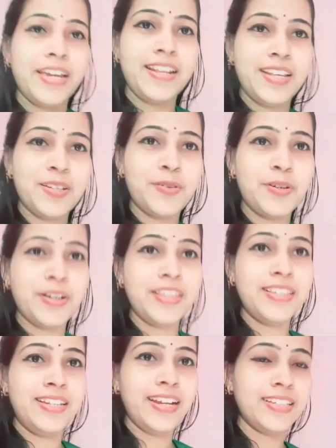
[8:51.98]
শেষ করে
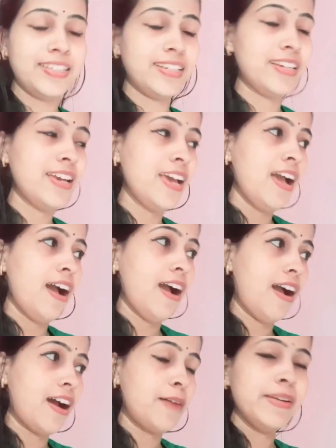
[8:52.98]
দিচ্ছি ঠিক আছে
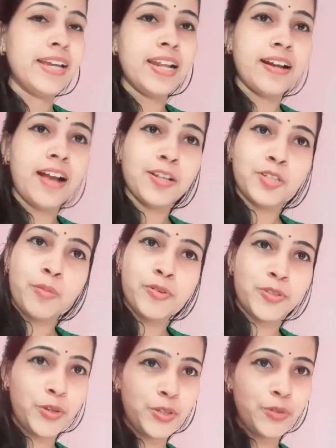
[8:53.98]
আর বিকেলের কাজ
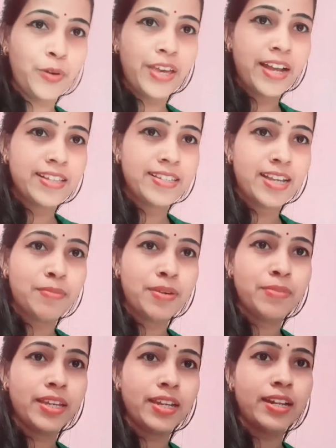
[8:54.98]
সমস্ত কিছু হয়ে গেছে আমার
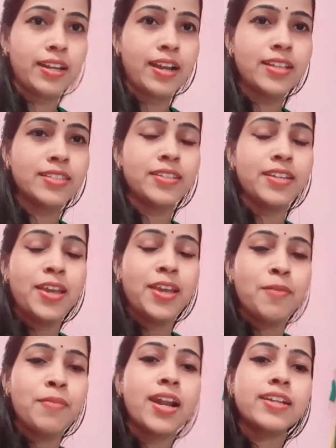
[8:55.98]
বিকেলের কাজ
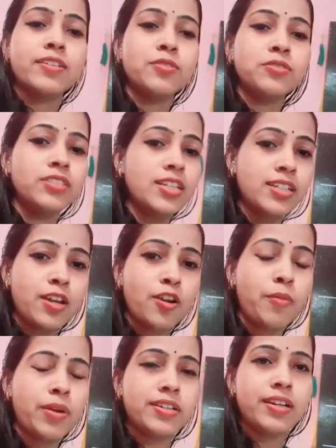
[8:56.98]
আর দিস না
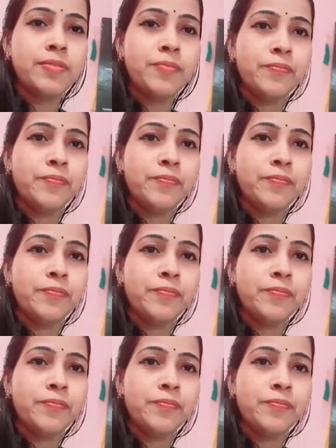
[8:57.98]
খবরটা